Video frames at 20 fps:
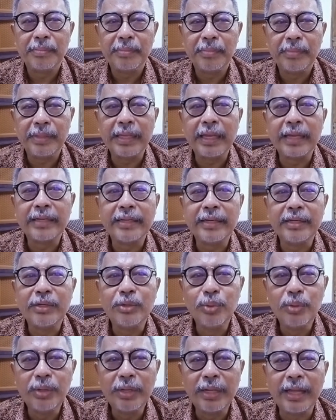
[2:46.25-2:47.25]
yang
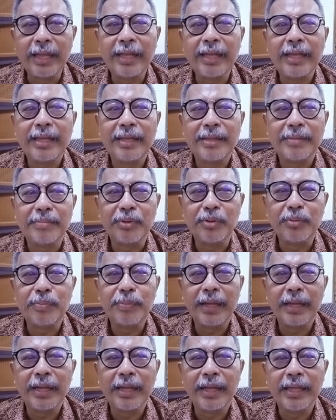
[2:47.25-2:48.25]
diduga
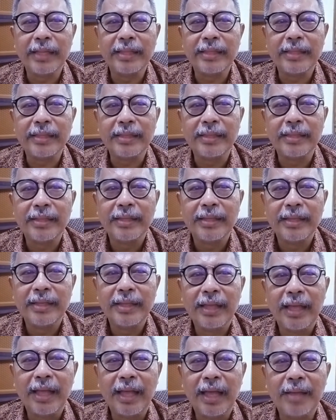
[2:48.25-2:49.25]
merupakan
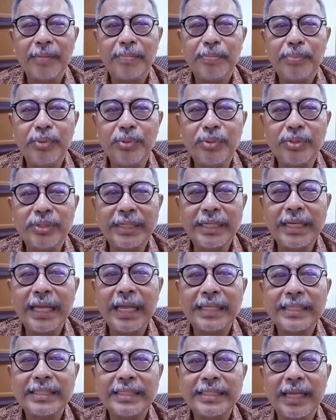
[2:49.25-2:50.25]
abu
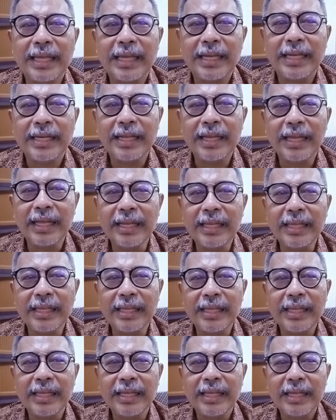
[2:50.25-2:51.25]
jenazah dari
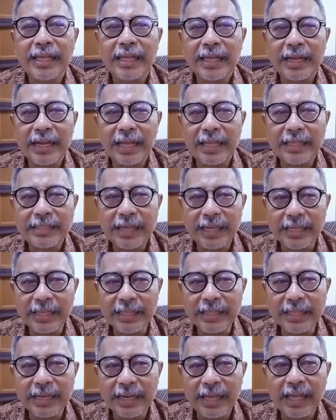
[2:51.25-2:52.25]
Raja
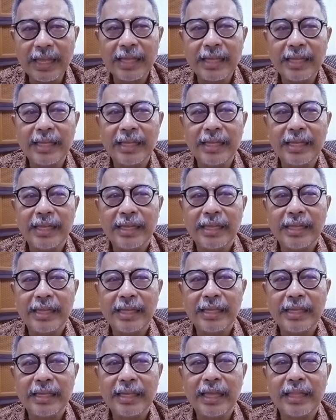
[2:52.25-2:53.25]
Indra
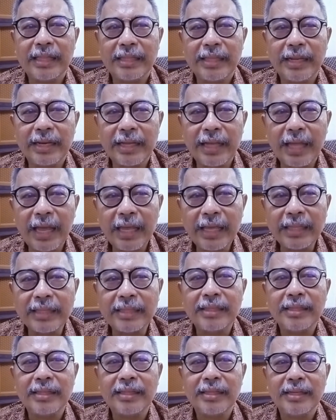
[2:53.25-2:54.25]
yang terkait
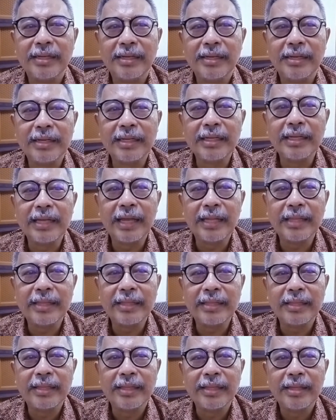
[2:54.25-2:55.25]
dengan
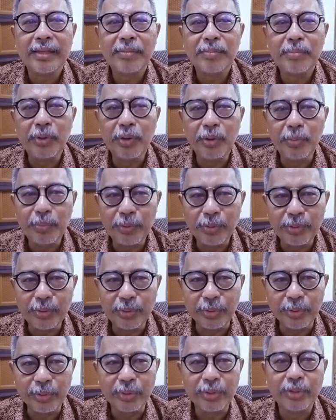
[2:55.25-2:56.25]

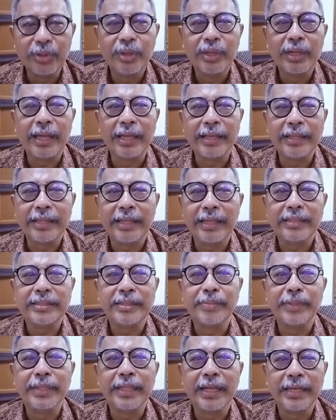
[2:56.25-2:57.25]
Borobudur karena
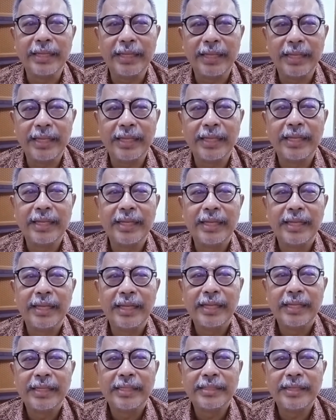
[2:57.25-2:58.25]
sebenarnya
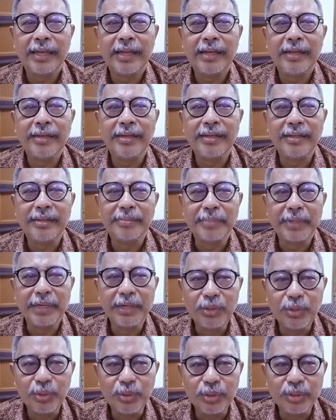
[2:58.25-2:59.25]
Candi
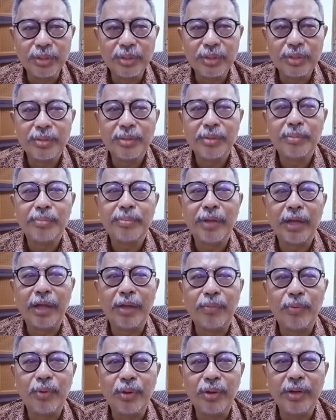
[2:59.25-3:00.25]
Mendut,
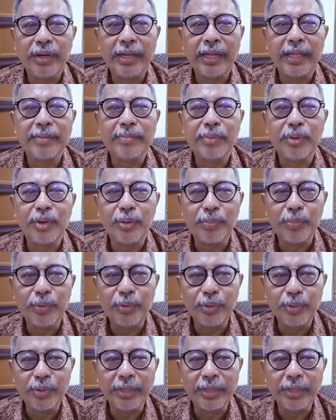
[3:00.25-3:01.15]
Pawon dan Borobudur